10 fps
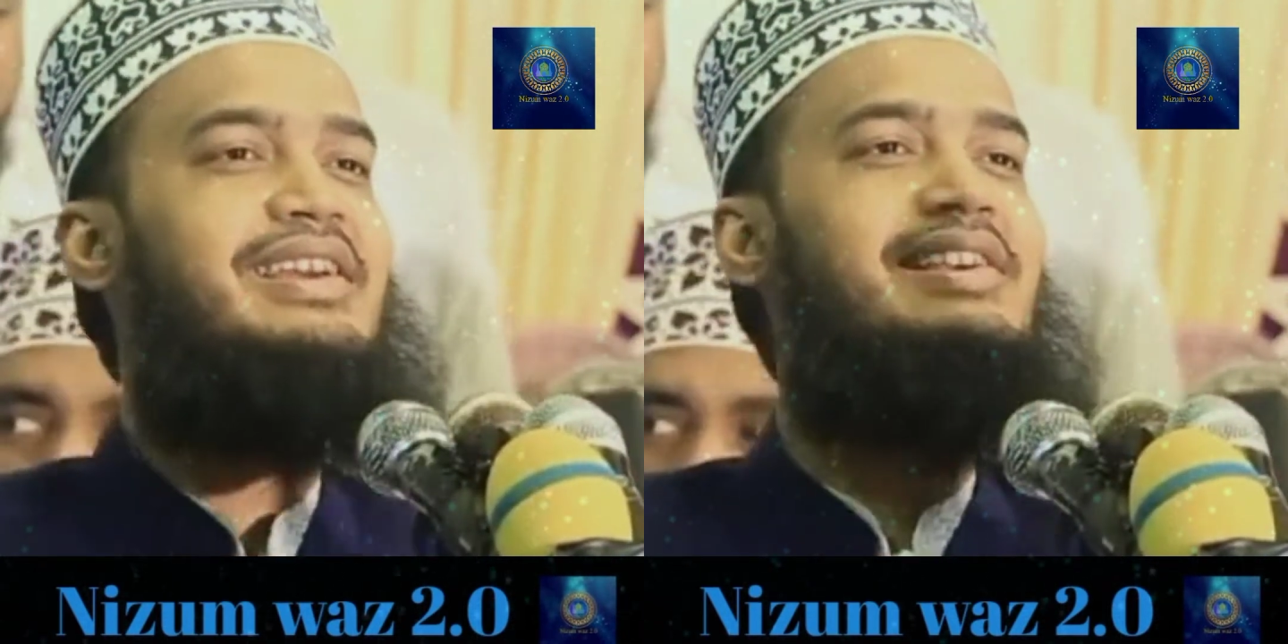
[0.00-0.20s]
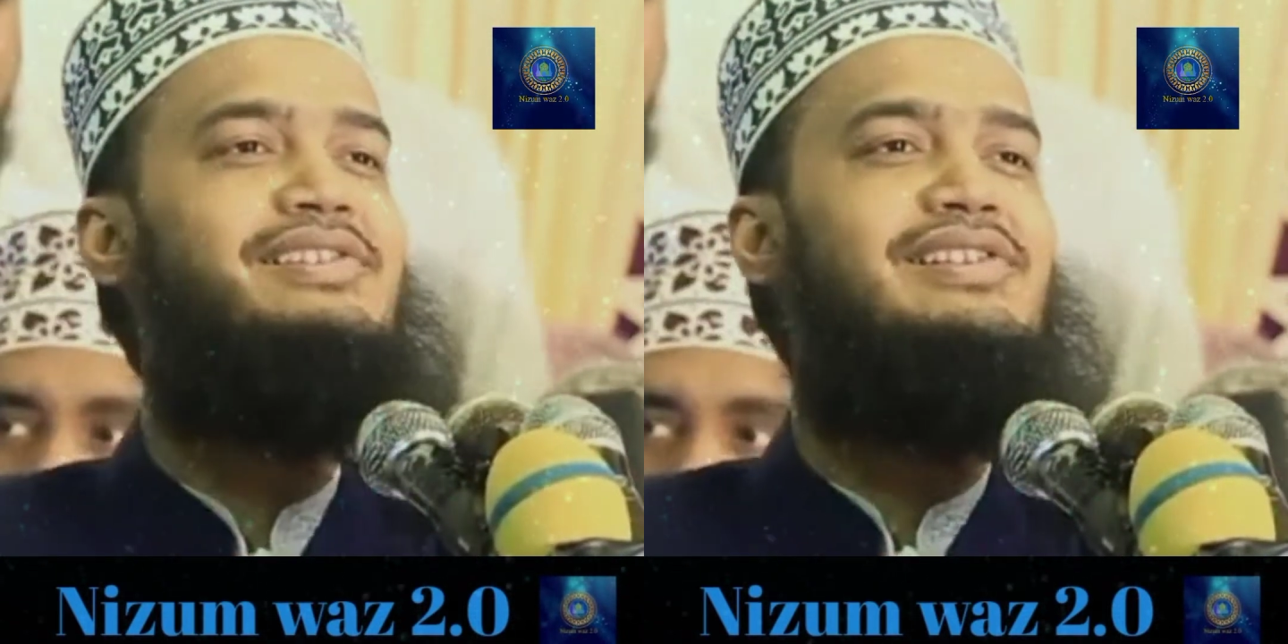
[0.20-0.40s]

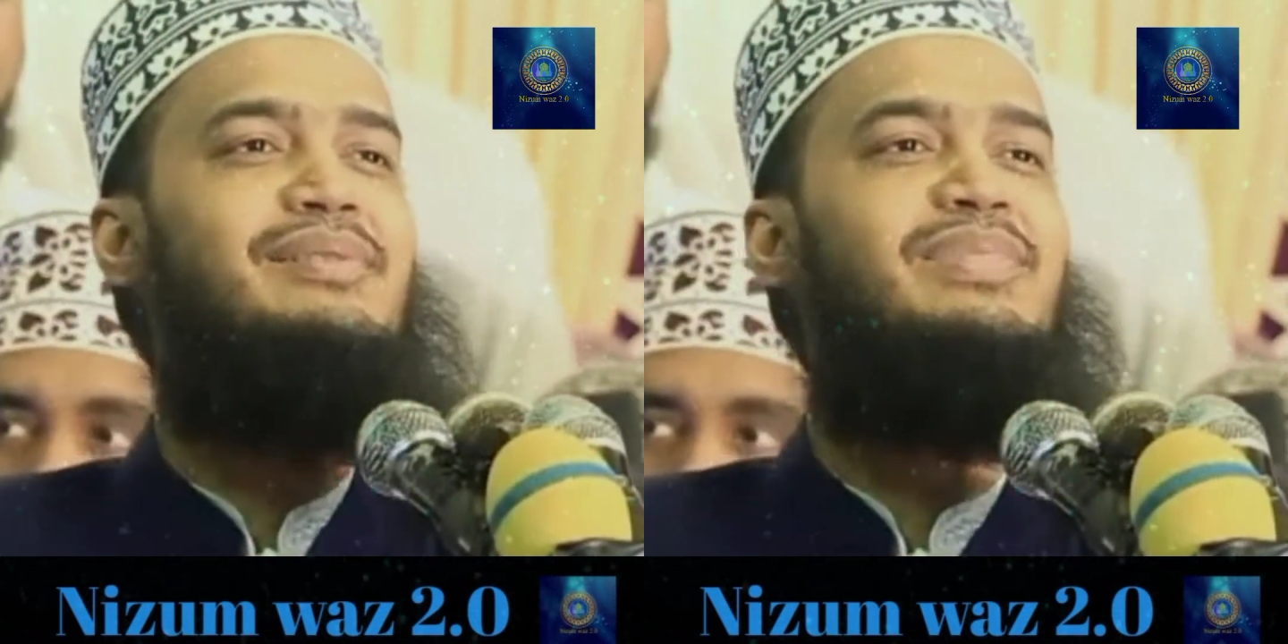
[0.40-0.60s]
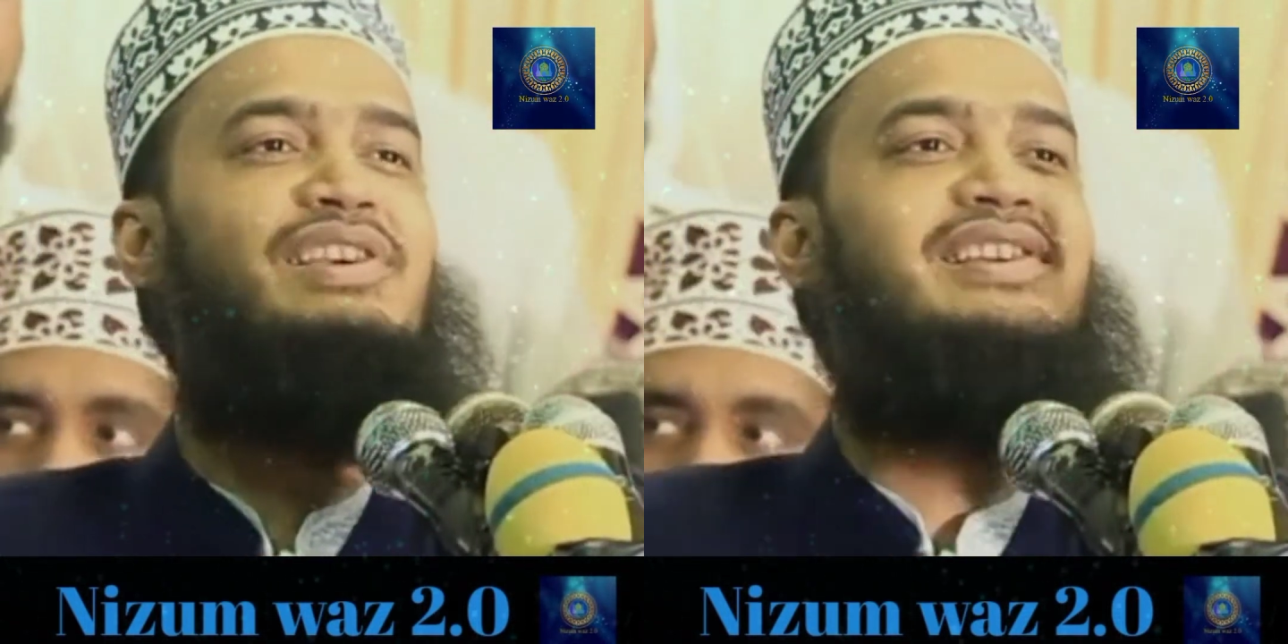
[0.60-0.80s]
ইসলাম
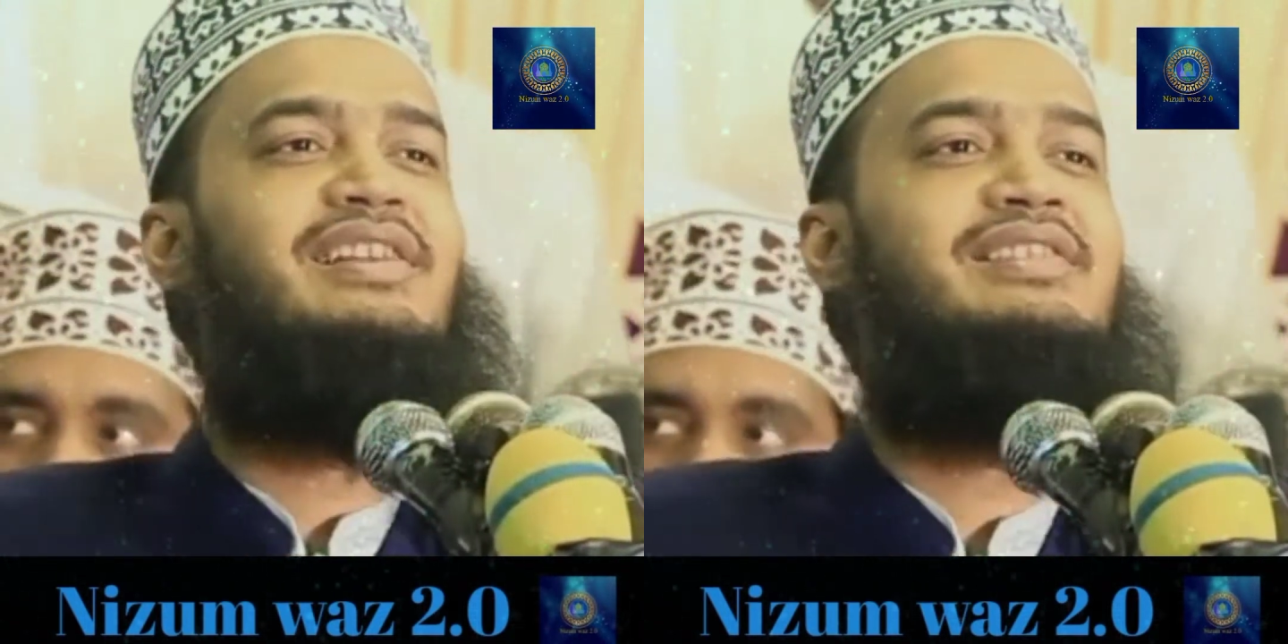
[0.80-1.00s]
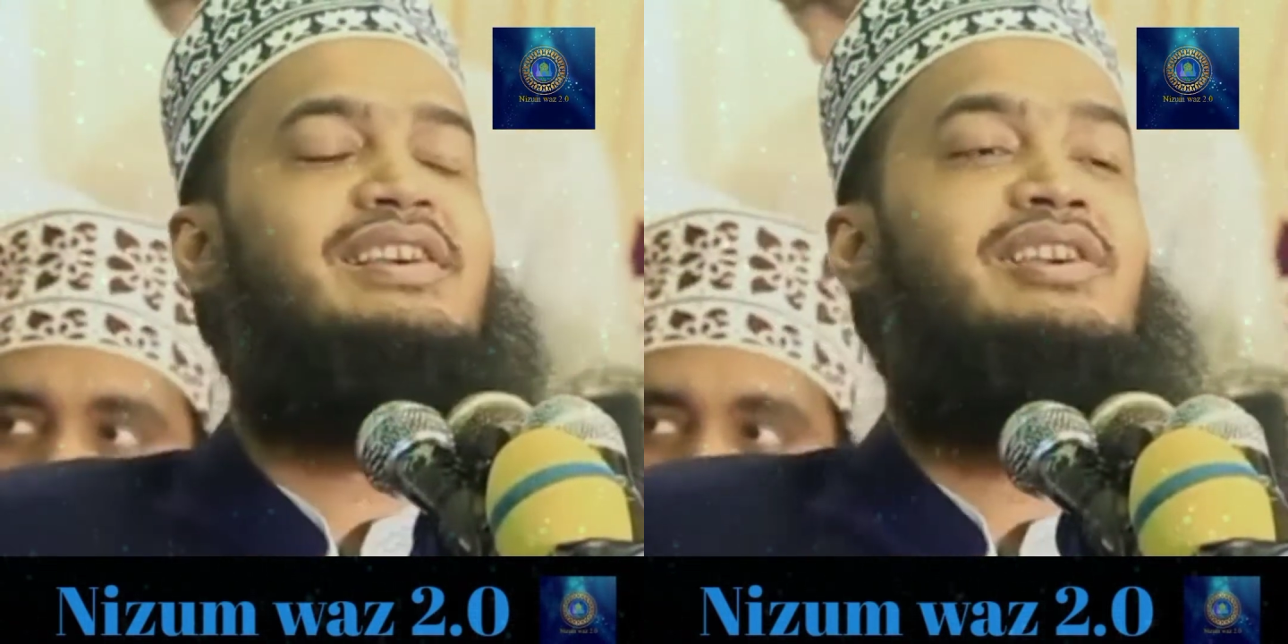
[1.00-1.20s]
কি
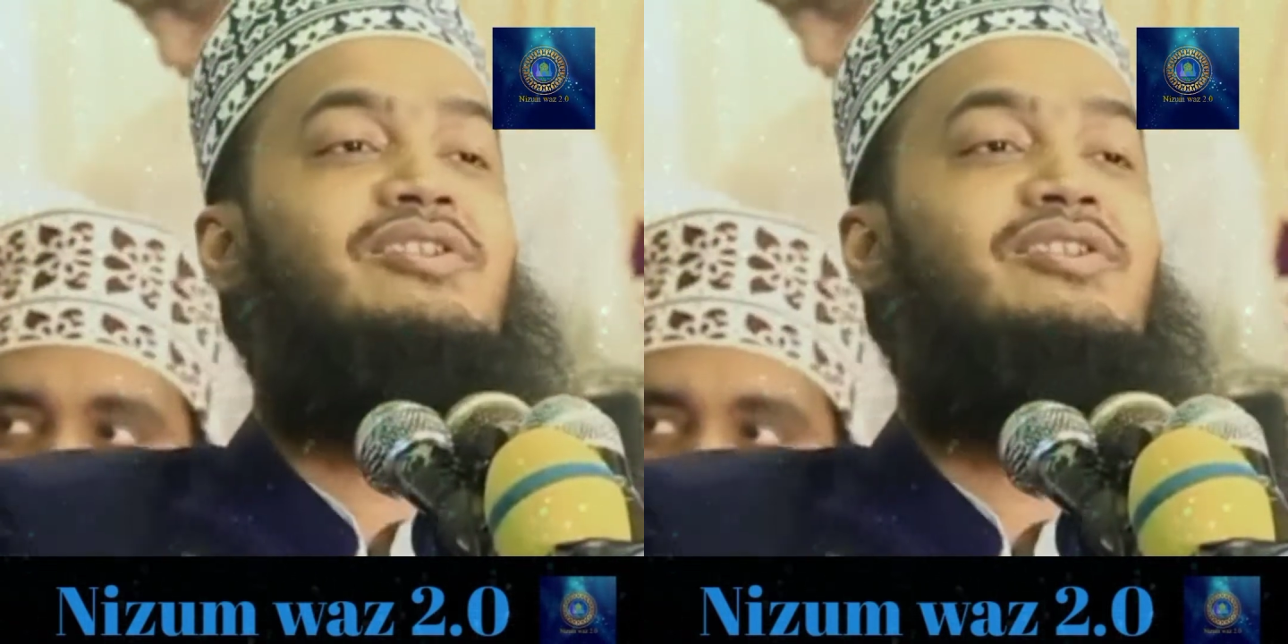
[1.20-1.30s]
শান্তির না